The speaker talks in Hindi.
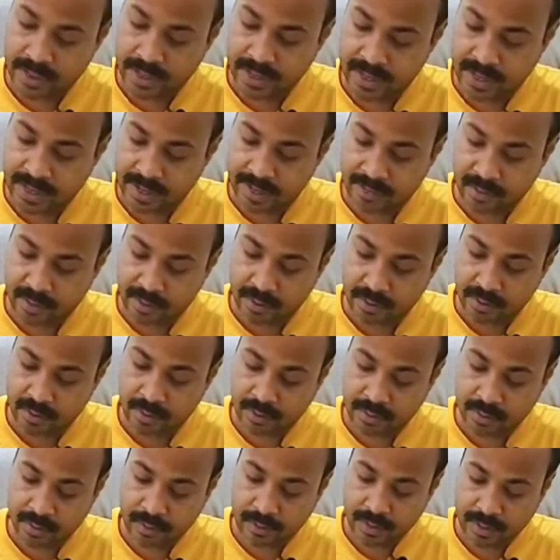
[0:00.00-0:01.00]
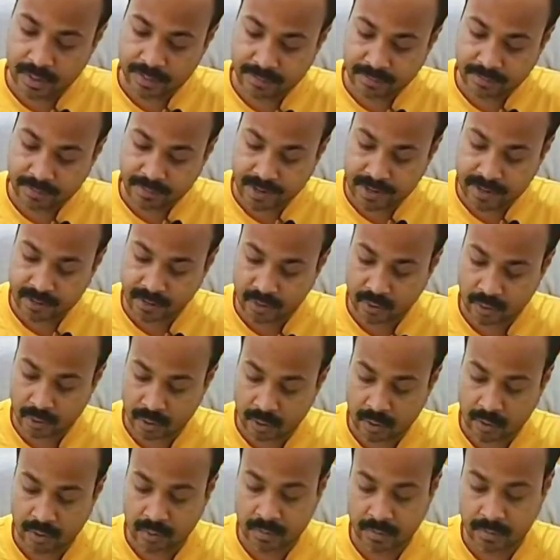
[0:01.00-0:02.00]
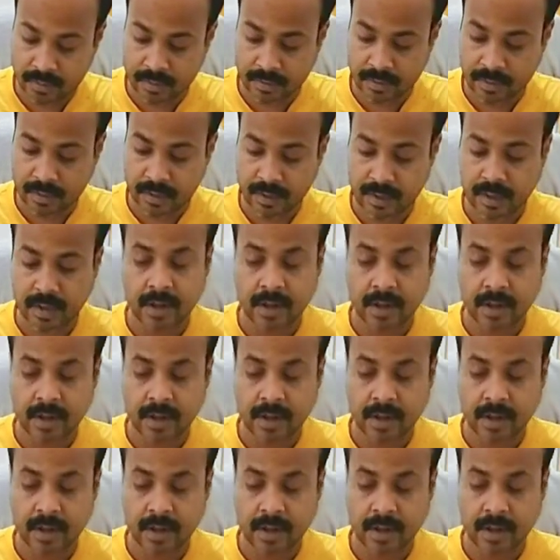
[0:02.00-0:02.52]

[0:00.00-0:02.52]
तो ये एम ऑडियो एम ट्रैक सोलो